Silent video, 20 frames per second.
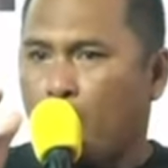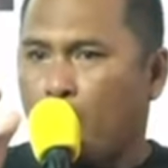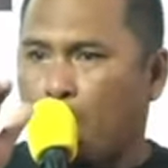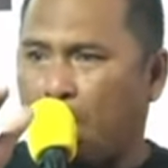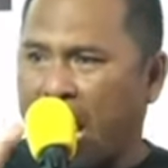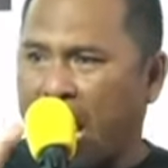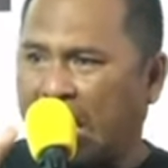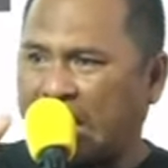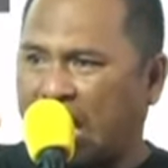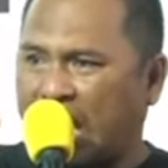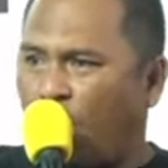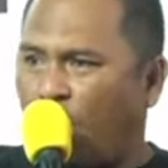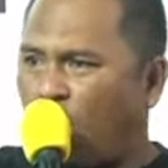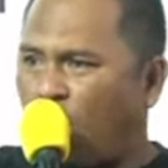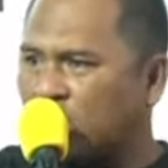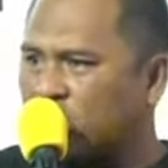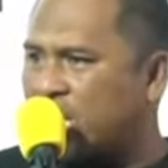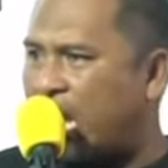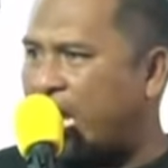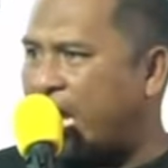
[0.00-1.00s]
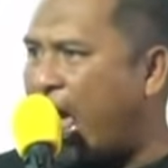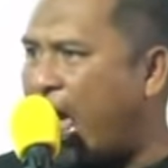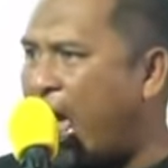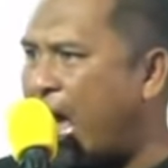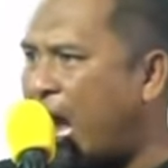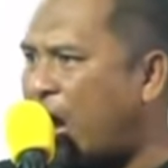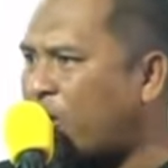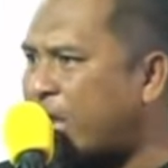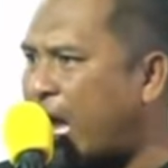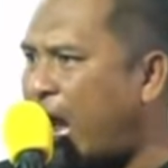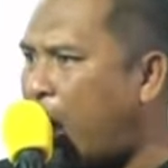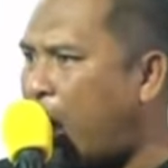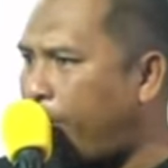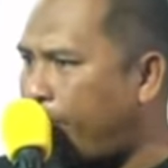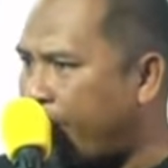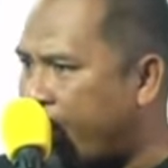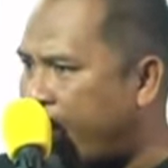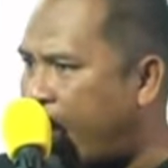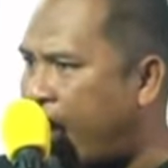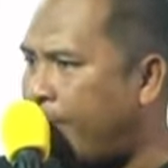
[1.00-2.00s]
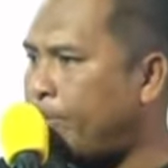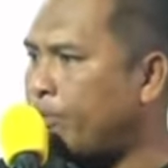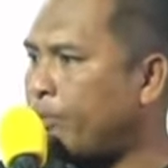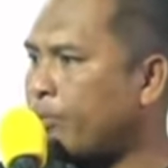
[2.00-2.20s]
แม้แต่คนเสื้อแดงเขายังเอาเปรียบ